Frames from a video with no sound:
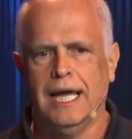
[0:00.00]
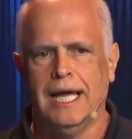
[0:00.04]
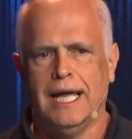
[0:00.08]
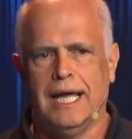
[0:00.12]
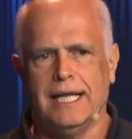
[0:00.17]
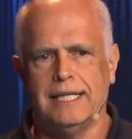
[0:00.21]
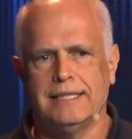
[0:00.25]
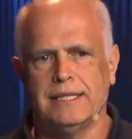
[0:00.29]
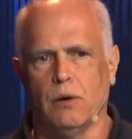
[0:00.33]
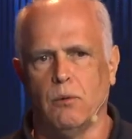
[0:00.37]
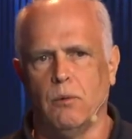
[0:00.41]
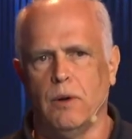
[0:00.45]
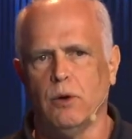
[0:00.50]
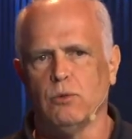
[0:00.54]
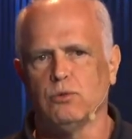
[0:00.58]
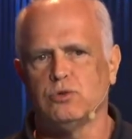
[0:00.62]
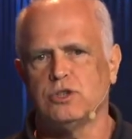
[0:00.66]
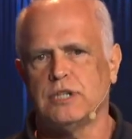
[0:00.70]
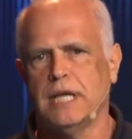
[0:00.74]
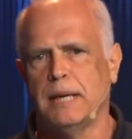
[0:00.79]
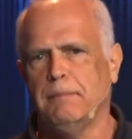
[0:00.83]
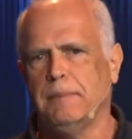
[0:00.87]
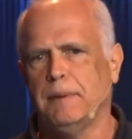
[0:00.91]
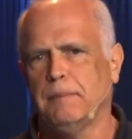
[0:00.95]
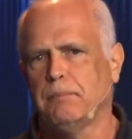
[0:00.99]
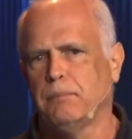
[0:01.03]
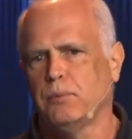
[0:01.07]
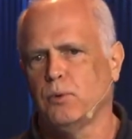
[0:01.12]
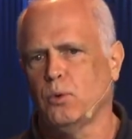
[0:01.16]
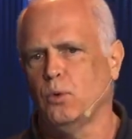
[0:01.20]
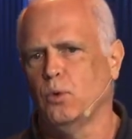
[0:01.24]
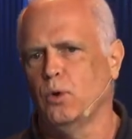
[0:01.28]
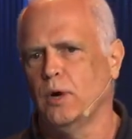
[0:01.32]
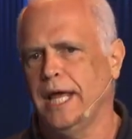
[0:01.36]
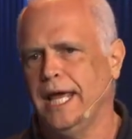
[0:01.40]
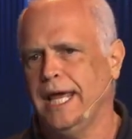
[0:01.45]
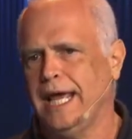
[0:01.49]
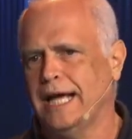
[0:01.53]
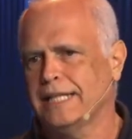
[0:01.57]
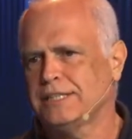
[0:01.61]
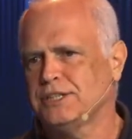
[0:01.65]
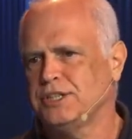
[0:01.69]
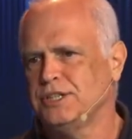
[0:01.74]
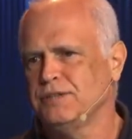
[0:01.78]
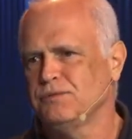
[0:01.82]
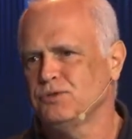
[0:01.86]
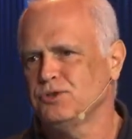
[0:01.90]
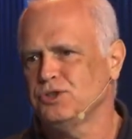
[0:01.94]
Então eu sempre procurei
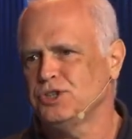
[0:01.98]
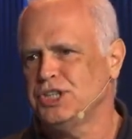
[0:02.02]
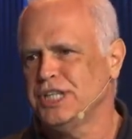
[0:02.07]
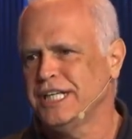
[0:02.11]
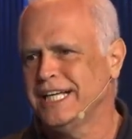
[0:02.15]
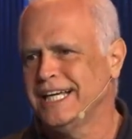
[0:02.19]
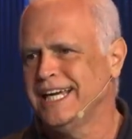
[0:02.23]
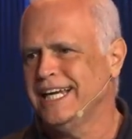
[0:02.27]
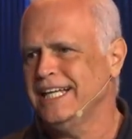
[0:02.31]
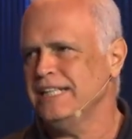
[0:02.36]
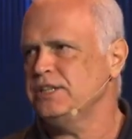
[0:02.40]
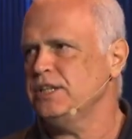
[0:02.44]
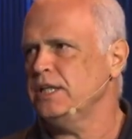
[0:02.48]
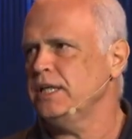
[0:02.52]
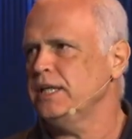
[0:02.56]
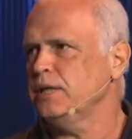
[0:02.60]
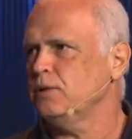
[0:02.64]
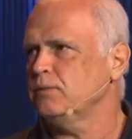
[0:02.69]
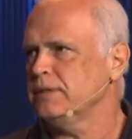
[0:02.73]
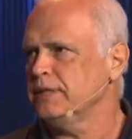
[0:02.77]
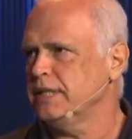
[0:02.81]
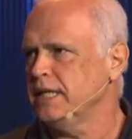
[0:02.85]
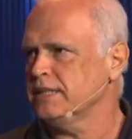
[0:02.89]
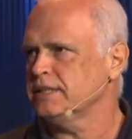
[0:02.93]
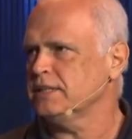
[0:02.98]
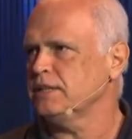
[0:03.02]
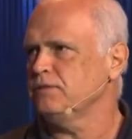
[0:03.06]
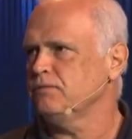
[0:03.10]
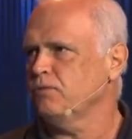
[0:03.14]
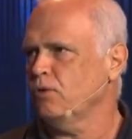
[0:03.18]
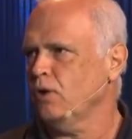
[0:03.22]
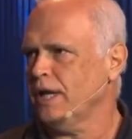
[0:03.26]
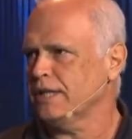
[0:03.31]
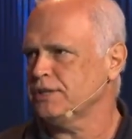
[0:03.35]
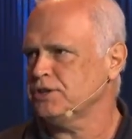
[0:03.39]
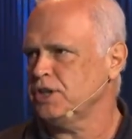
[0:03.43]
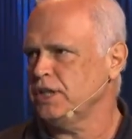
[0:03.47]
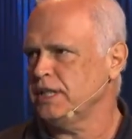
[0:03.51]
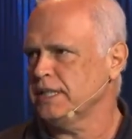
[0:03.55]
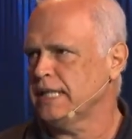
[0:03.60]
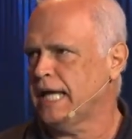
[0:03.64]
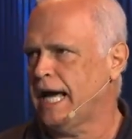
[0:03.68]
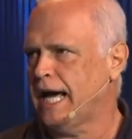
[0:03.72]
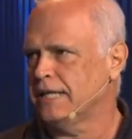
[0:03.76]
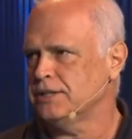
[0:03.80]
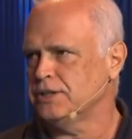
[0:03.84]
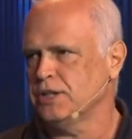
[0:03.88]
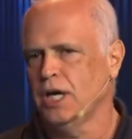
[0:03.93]
ativos de grande liquidez e de
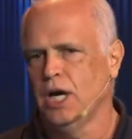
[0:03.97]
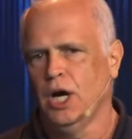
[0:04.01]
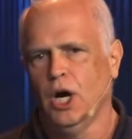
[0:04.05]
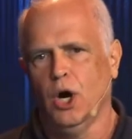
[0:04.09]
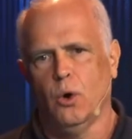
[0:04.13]
volatilidade.